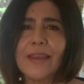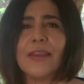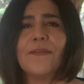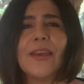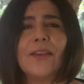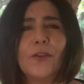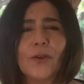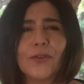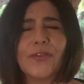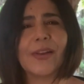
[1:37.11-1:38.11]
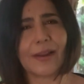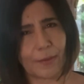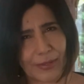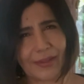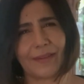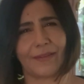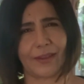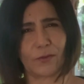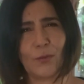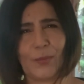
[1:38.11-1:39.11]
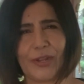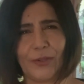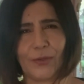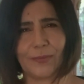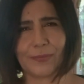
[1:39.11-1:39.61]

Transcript: y viendo si realmente te estás cumpliendo.